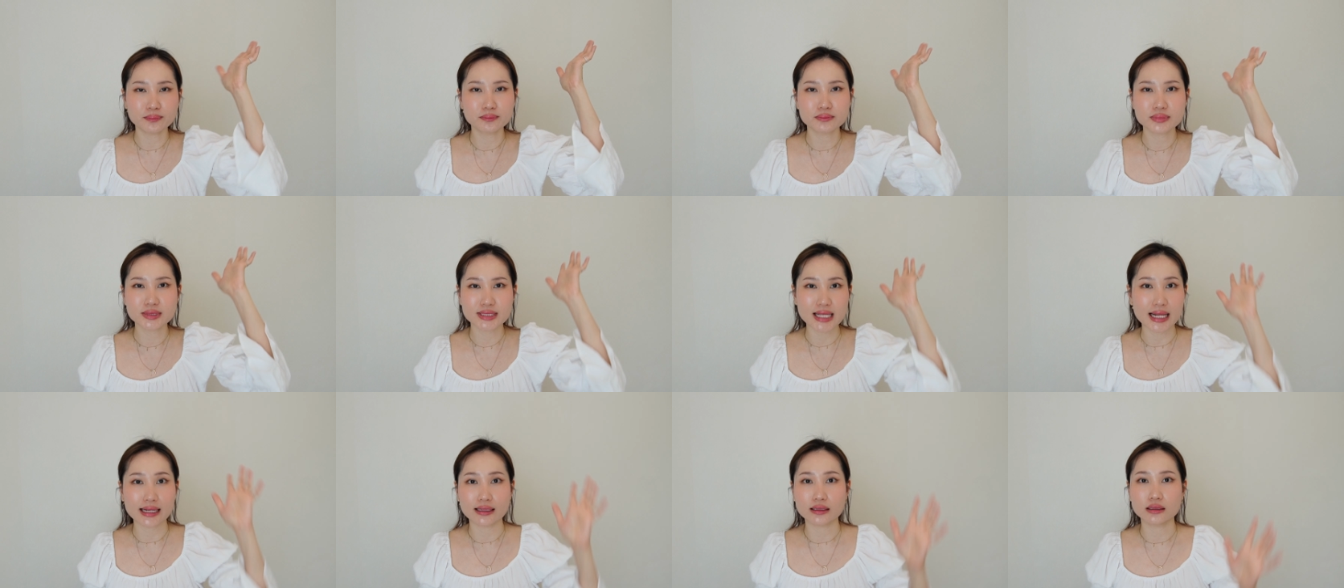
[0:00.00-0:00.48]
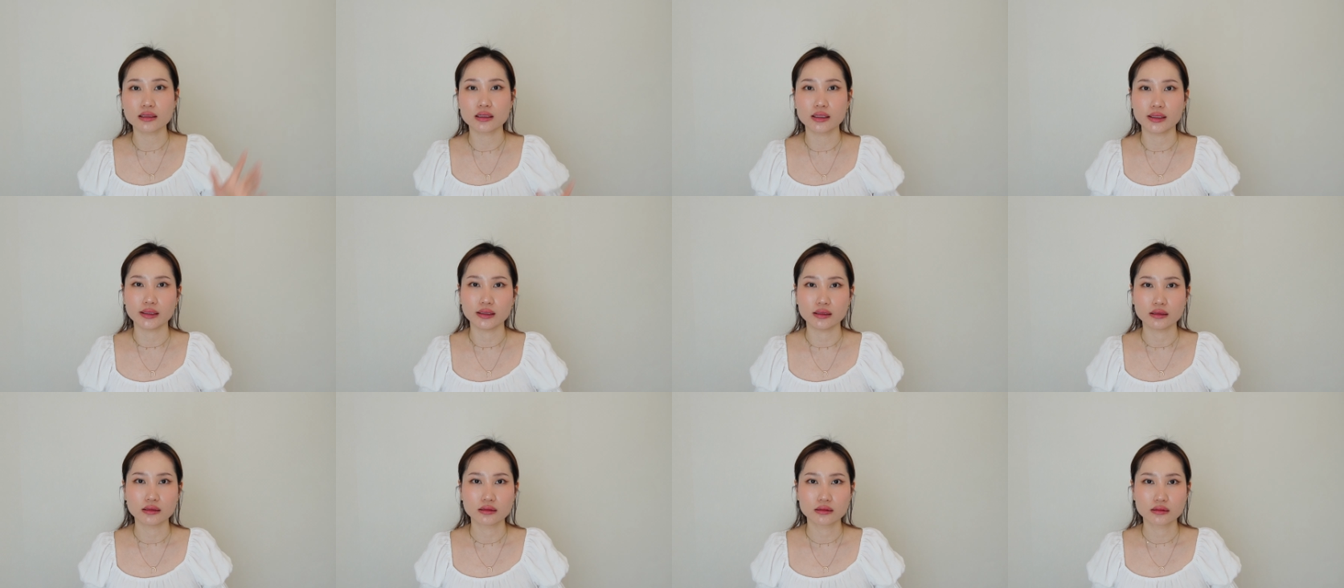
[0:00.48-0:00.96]
เสร็จเลย
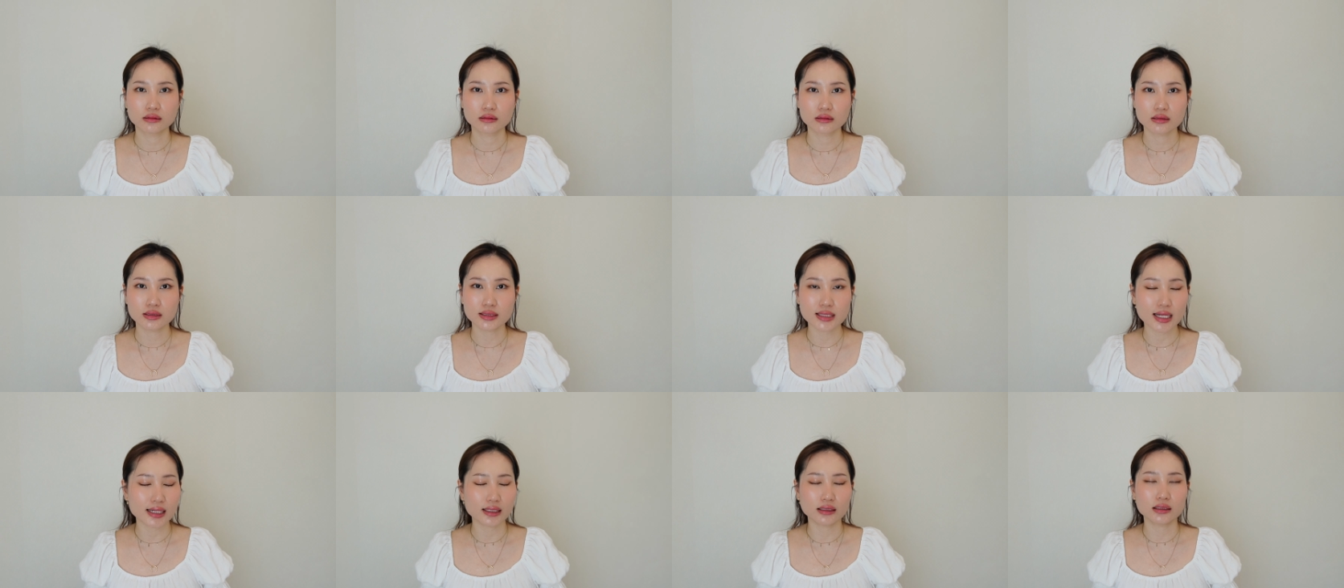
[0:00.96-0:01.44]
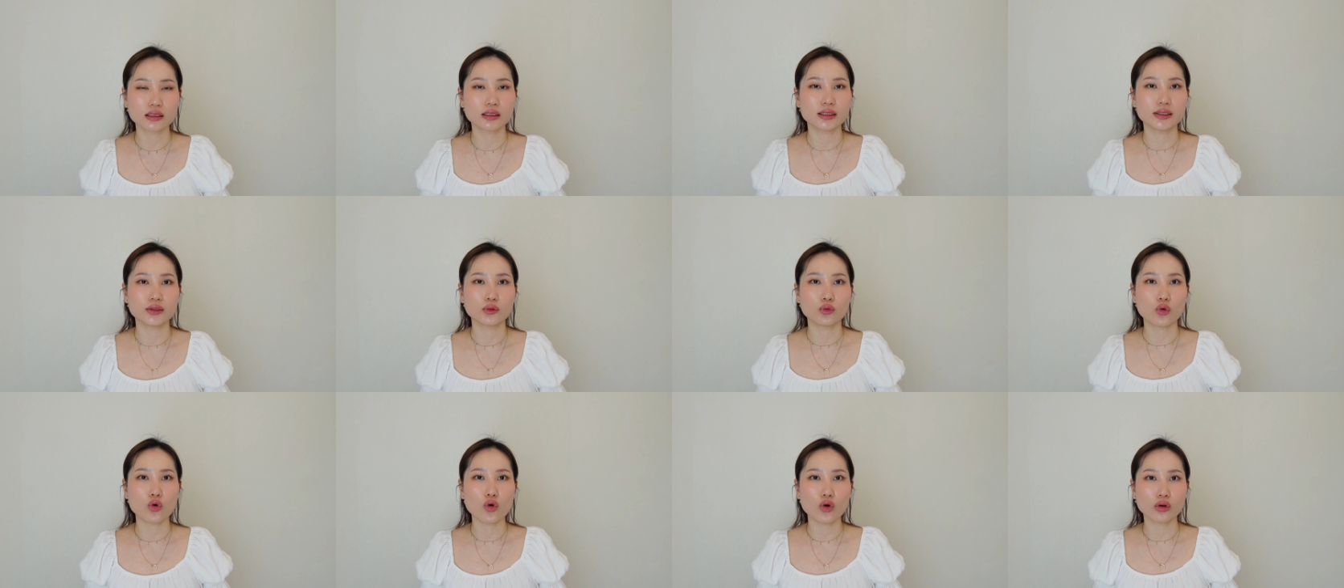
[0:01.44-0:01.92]
เสร็จเลย
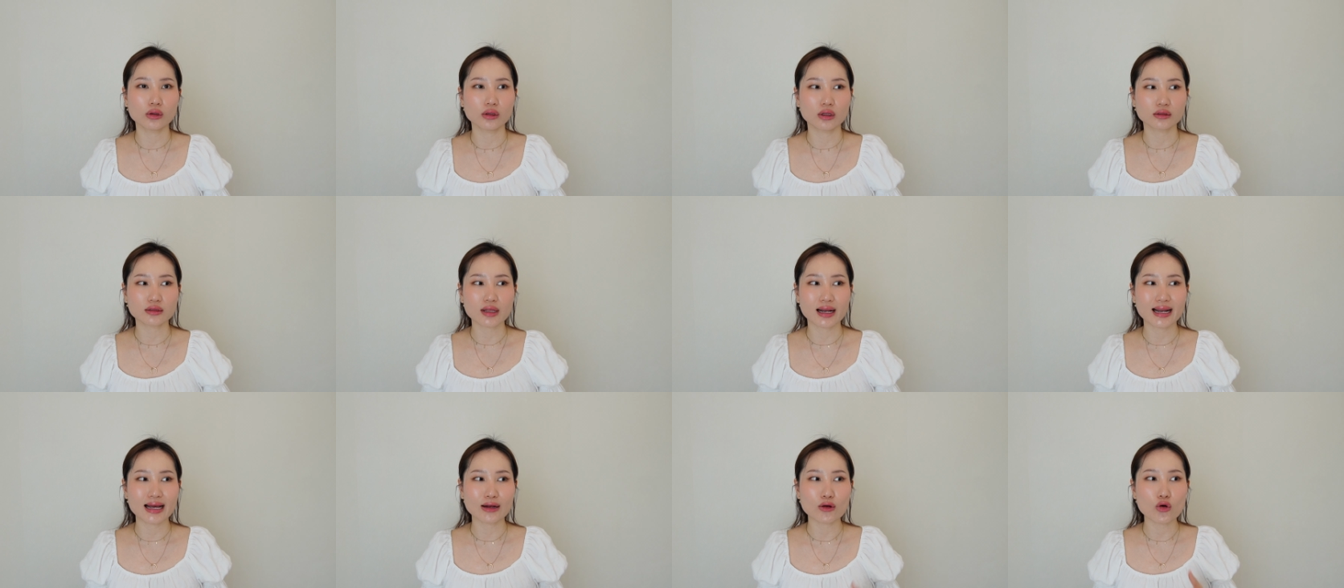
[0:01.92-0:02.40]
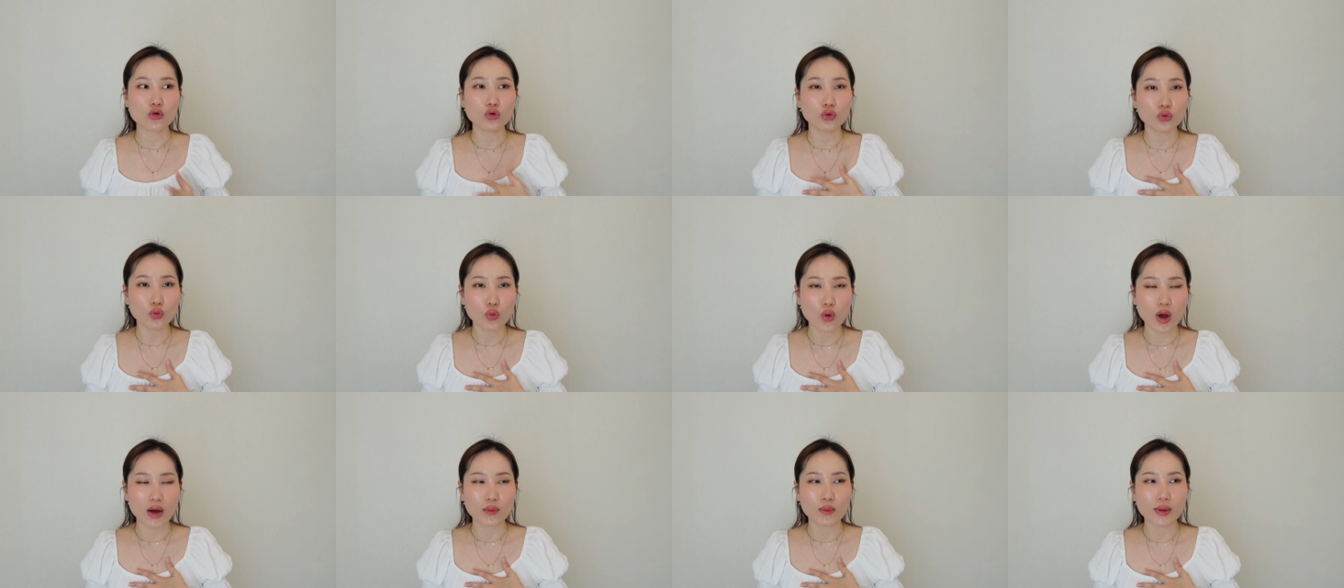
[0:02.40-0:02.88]
ทุกคนแล้วตอนแรกก็ก
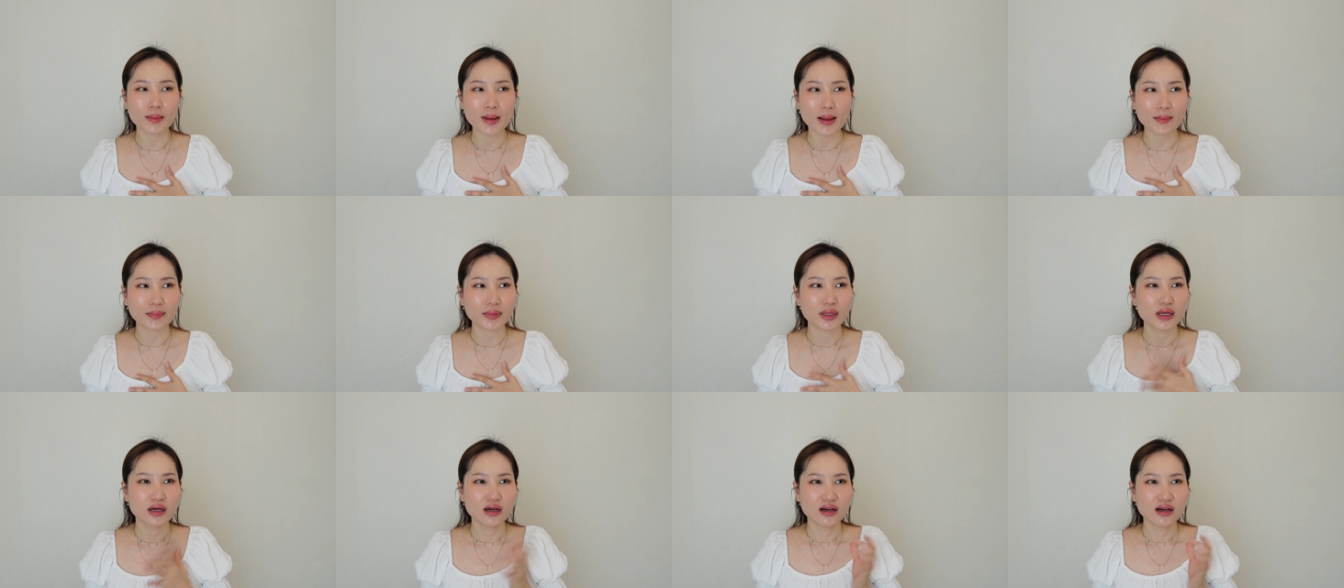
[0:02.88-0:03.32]
ลัวว่าแบบ